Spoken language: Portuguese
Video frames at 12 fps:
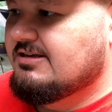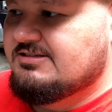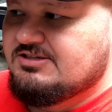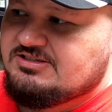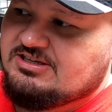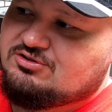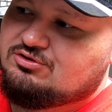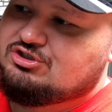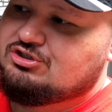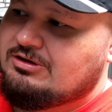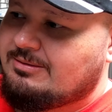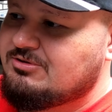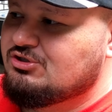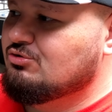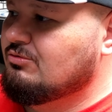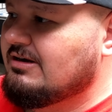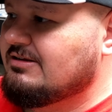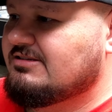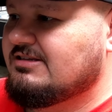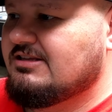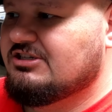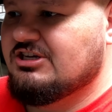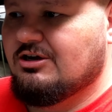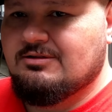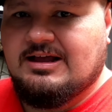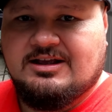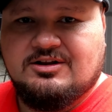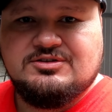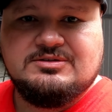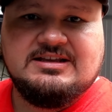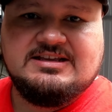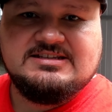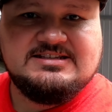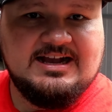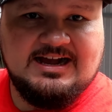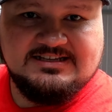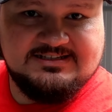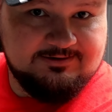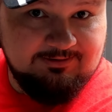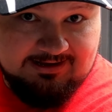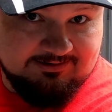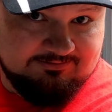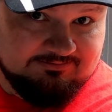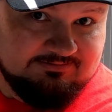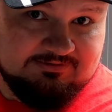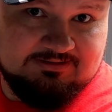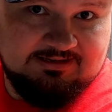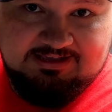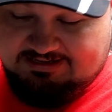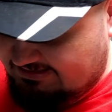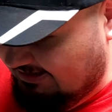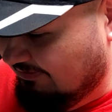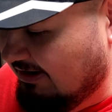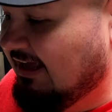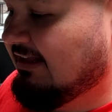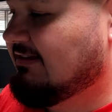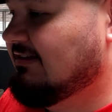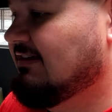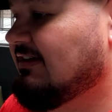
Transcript: Se vocês continuarem me zoando sem deixar o like, nós vamos ter que encerrar esse quadro. Essa é a verdade.